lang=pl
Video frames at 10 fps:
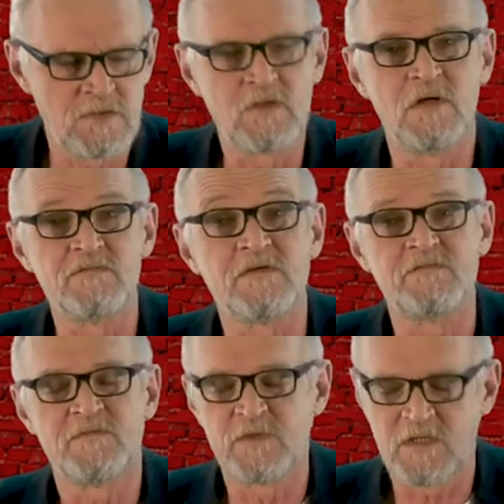
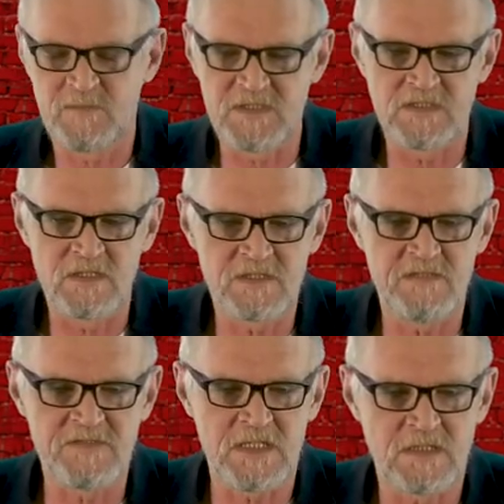ktokolwiek w wyborach
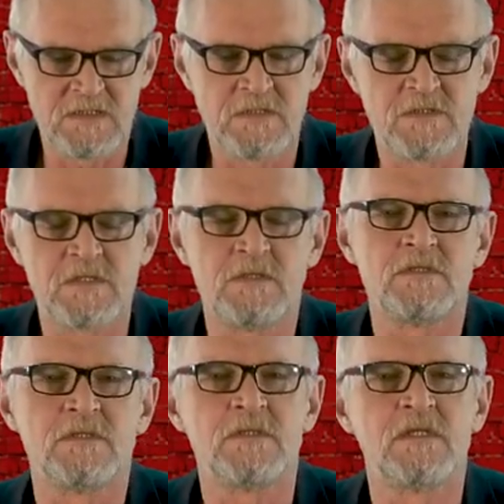prezydenckich w Stanach
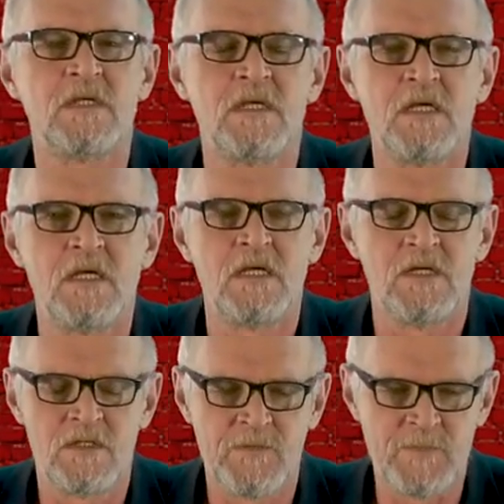Zjednoczonych
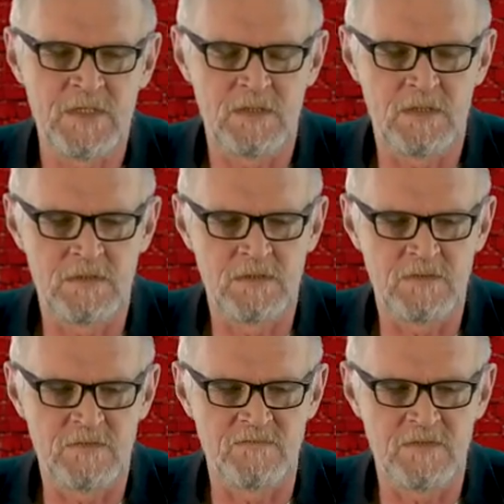e,
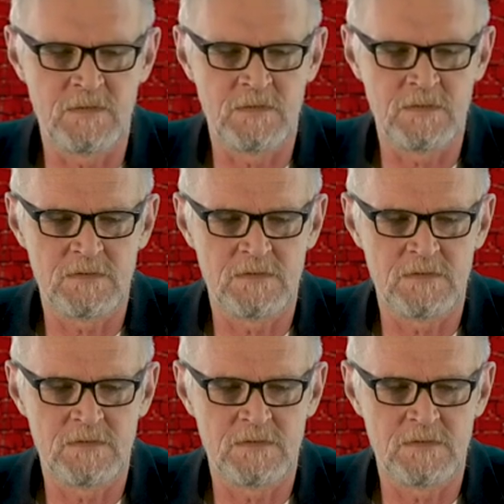odnotował.